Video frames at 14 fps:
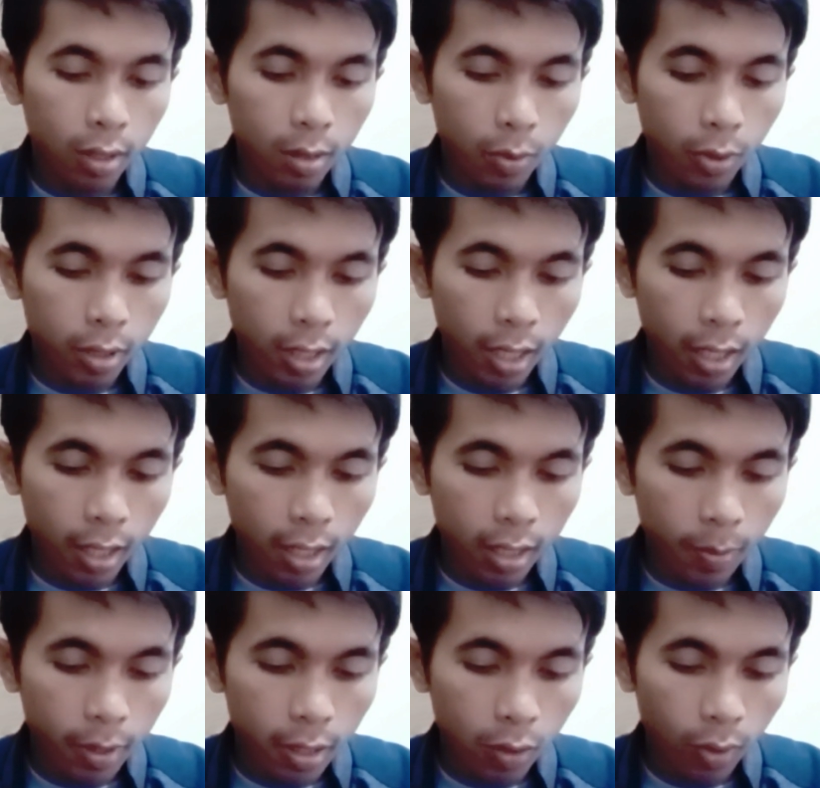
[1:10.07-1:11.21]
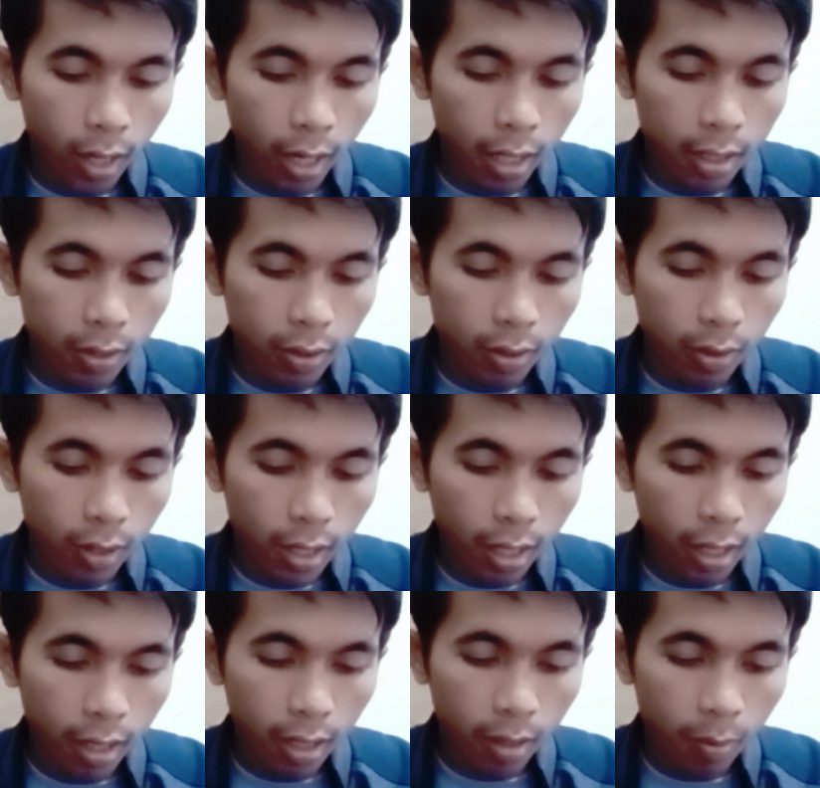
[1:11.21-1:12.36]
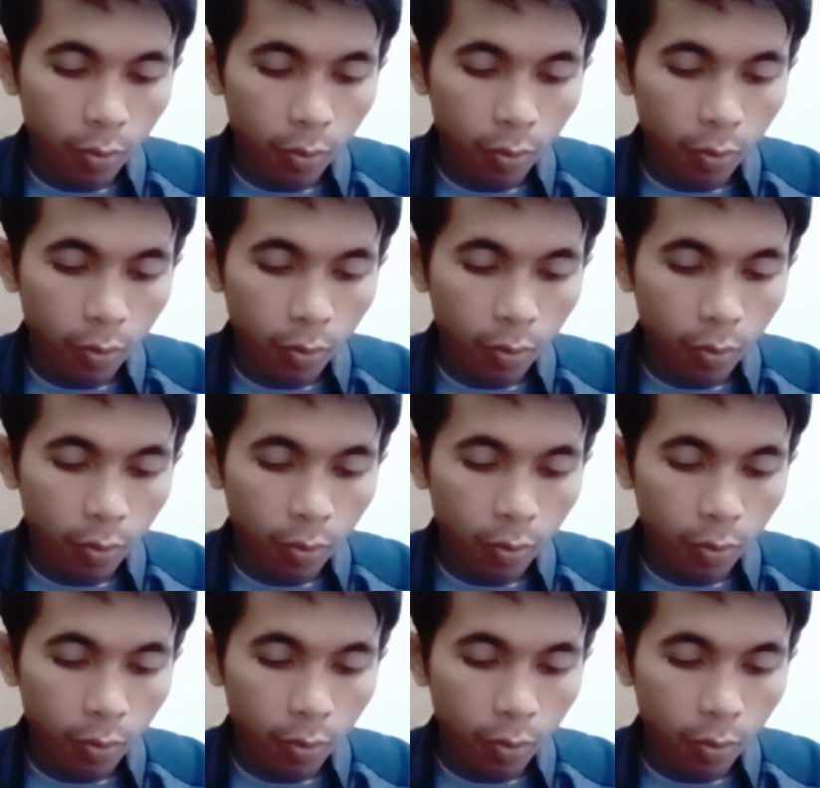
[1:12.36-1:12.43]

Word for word: Terus ini seperti ulat. Oke,